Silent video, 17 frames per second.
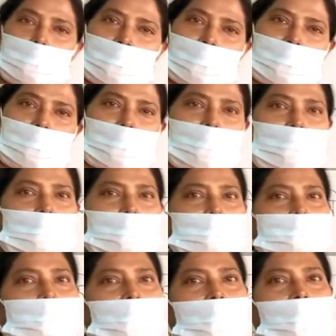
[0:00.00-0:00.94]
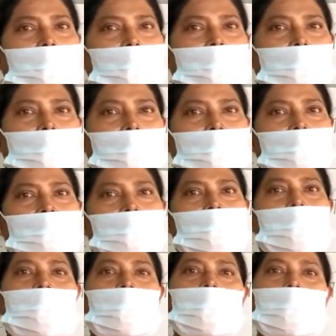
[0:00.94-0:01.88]
ব্যাঙের ছা
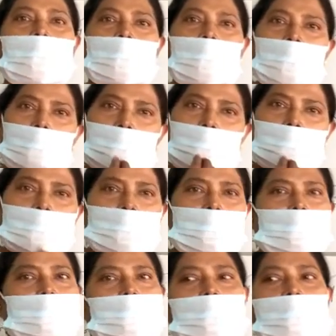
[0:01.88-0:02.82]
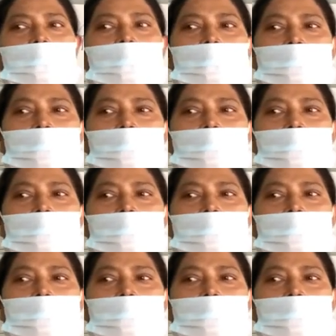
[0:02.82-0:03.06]
খাই দা